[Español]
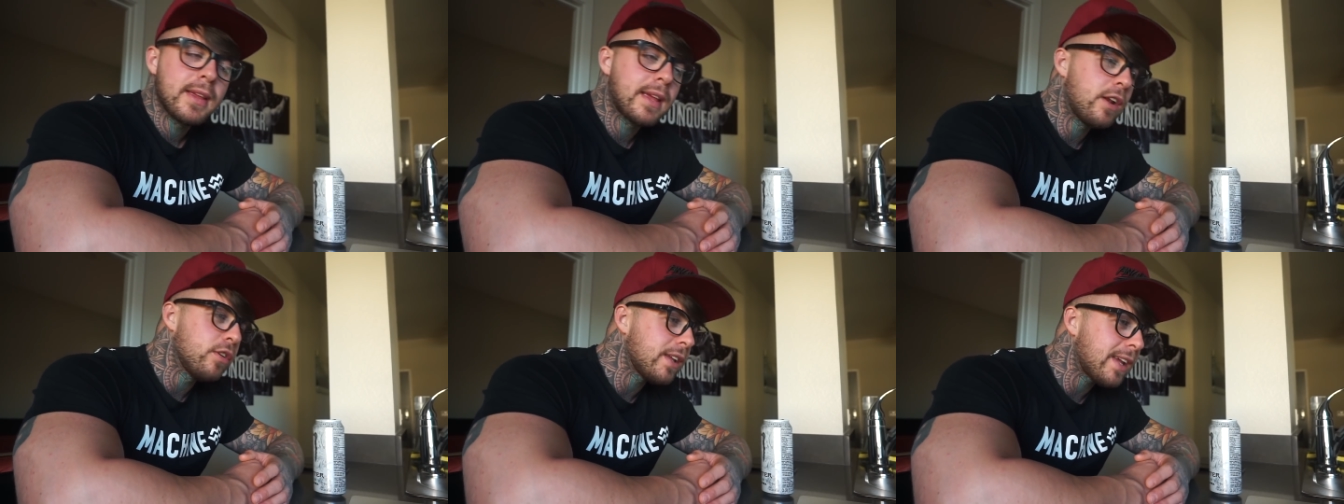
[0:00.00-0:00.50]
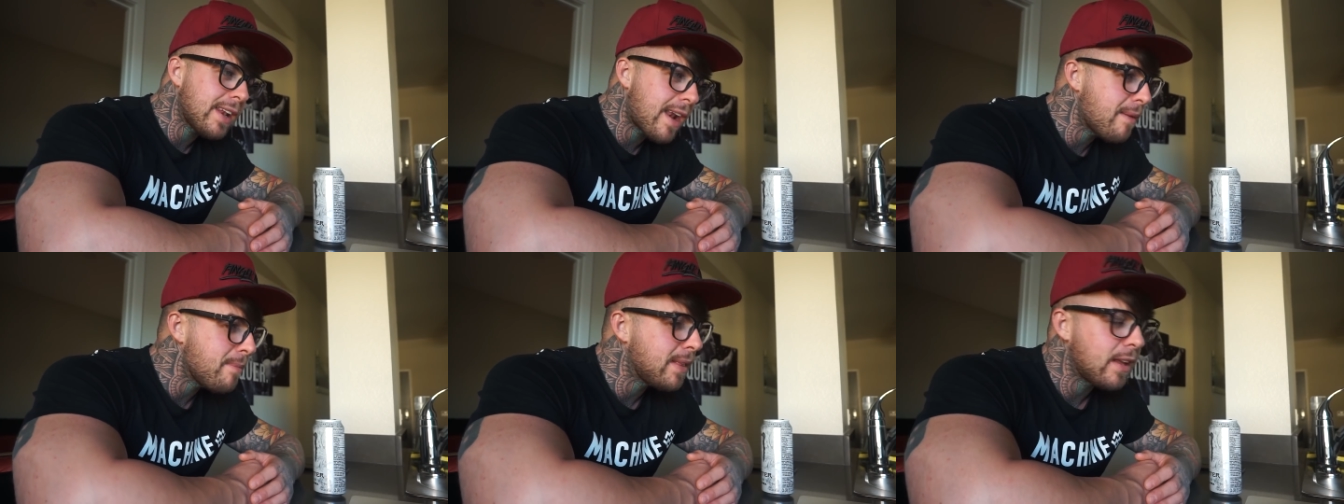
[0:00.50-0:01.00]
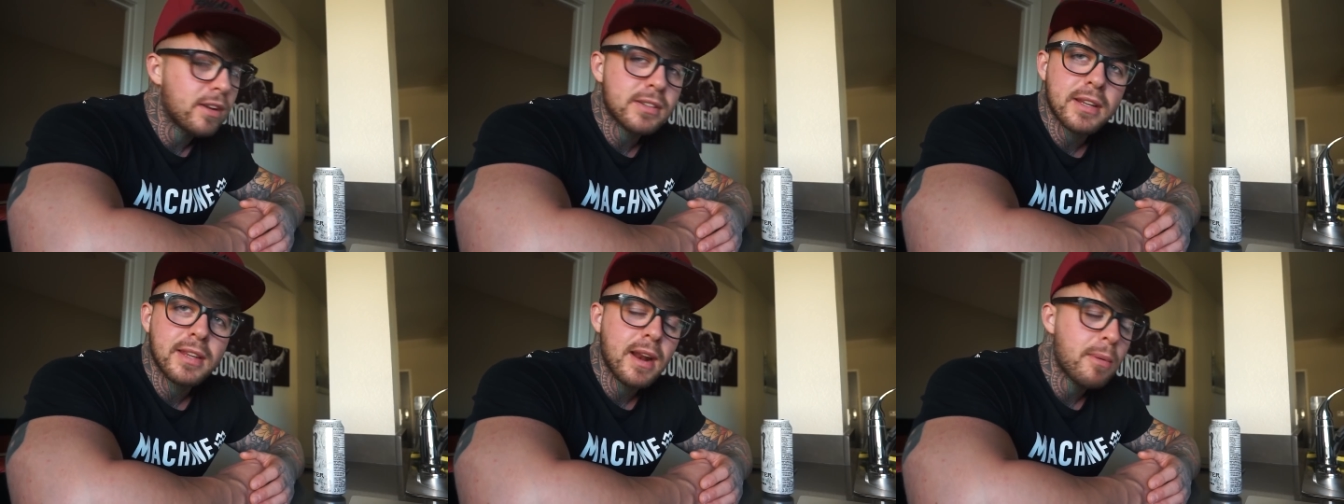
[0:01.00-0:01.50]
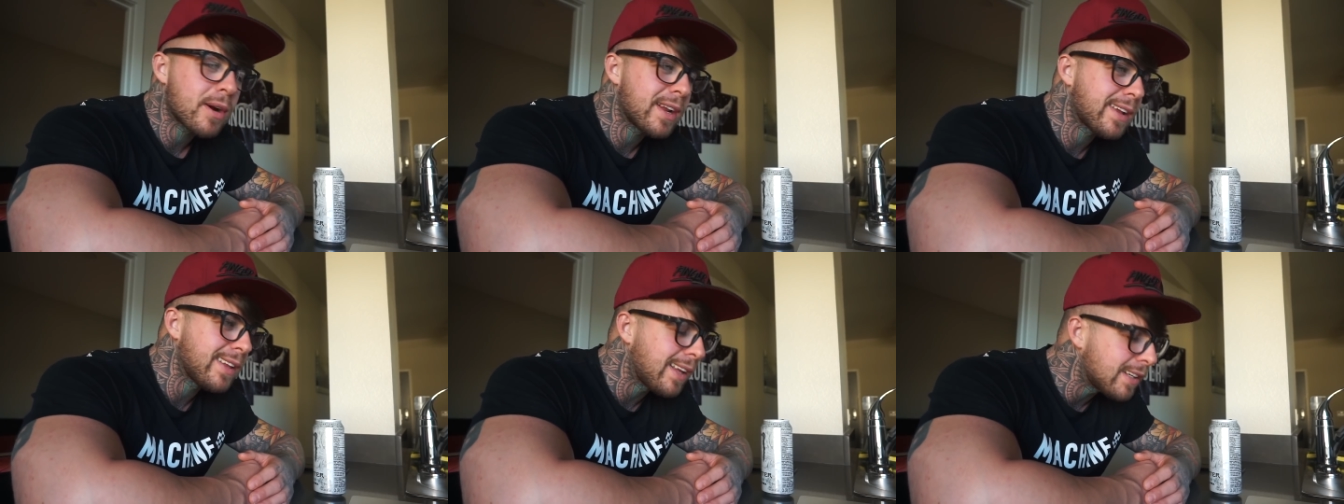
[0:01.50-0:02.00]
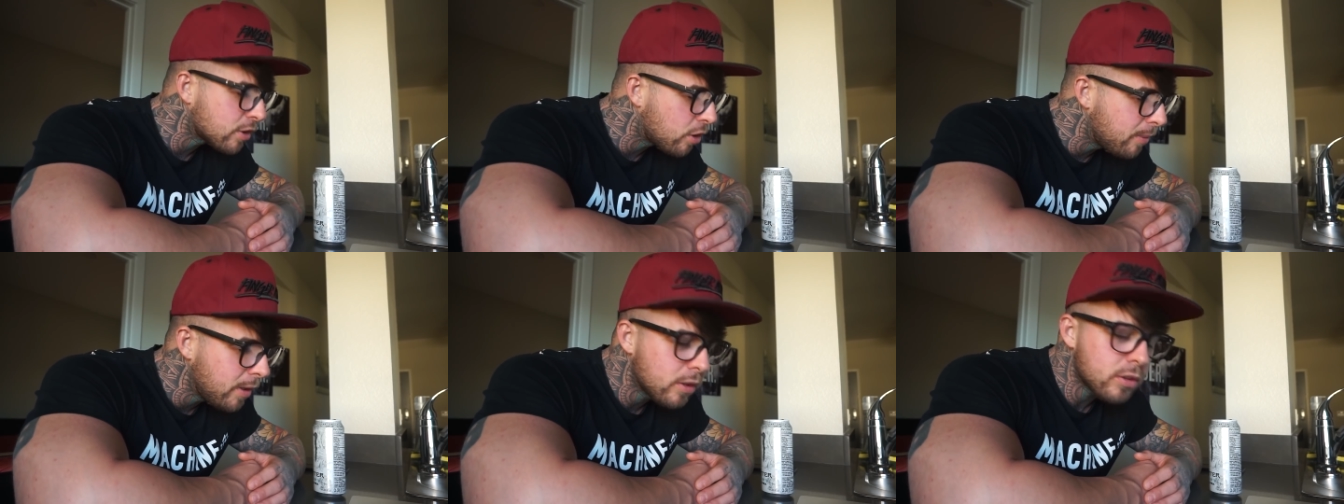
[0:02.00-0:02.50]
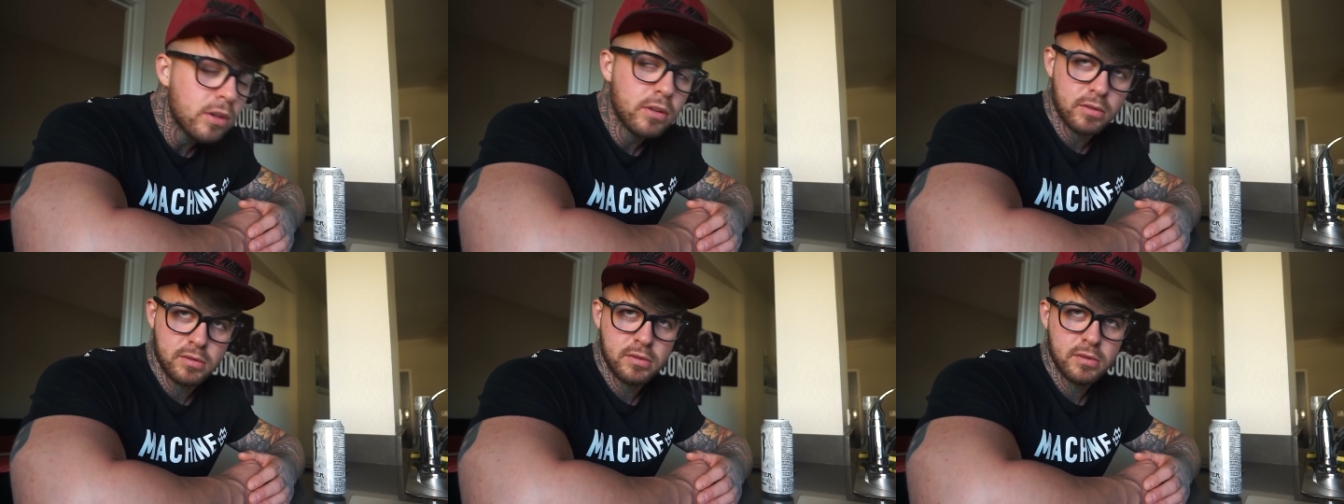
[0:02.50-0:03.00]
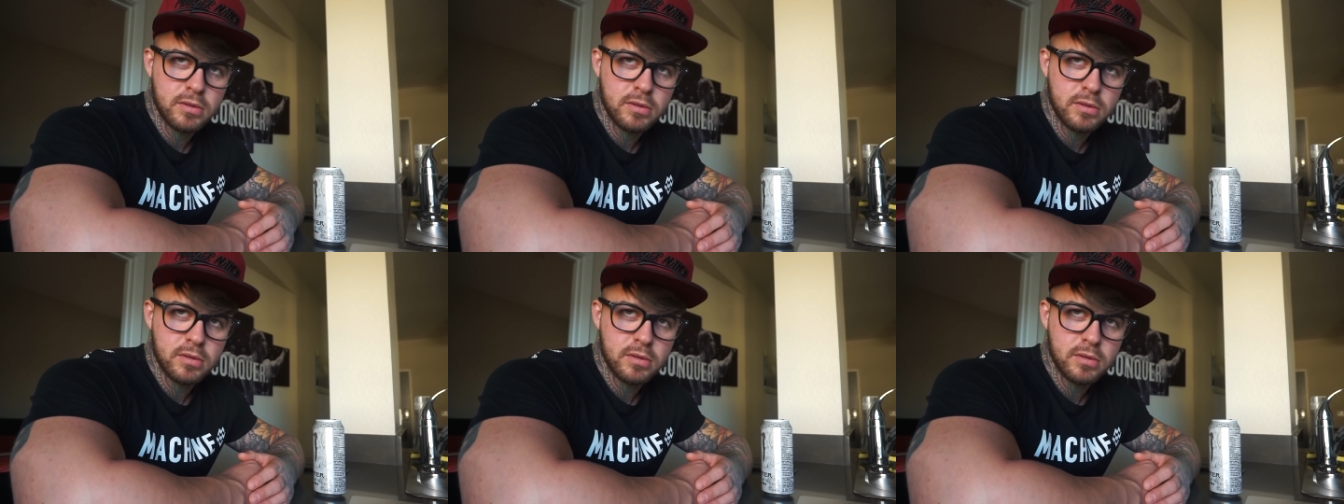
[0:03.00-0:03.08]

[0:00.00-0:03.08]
Que no te quieran invitar a otra cena porque es que te has comido todo.